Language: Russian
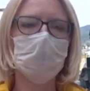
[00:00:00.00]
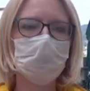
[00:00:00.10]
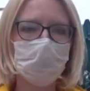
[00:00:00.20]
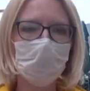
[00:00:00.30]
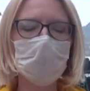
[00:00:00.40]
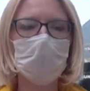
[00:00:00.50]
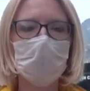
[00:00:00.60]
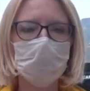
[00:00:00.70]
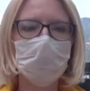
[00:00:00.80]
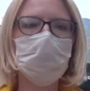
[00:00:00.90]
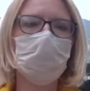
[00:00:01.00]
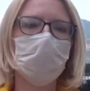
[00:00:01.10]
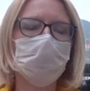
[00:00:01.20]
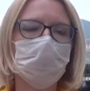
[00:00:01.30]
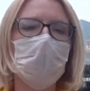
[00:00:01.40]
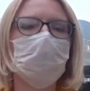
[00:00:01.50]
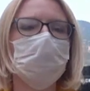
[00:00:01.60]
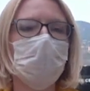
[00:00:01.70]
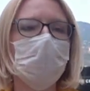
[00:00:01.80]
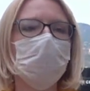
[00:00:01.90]
сколько люди получают
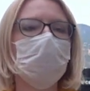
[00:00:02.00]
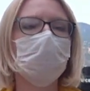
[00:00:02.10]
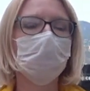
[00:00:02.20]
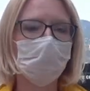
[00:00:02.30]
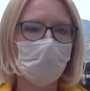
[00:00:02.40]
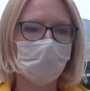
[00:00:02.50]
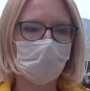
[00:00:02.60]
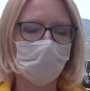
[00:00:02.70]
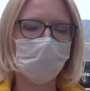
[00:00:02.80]
денег на руки.